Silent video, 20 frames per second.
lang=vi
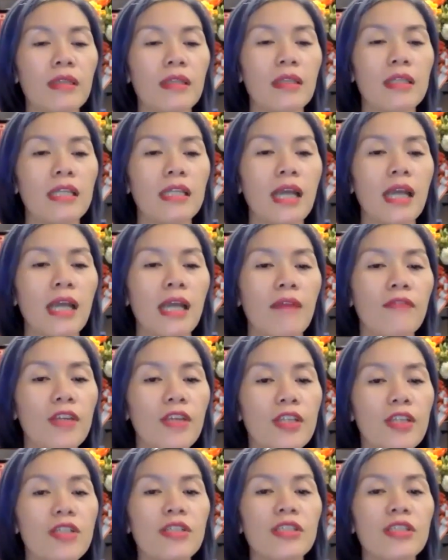yeah, vị
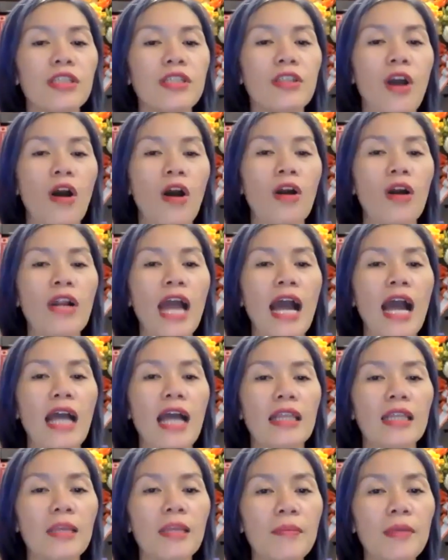dược sĩ đó đã
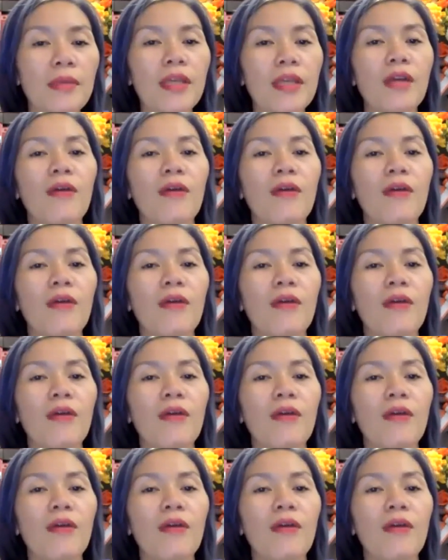tìm hiểu,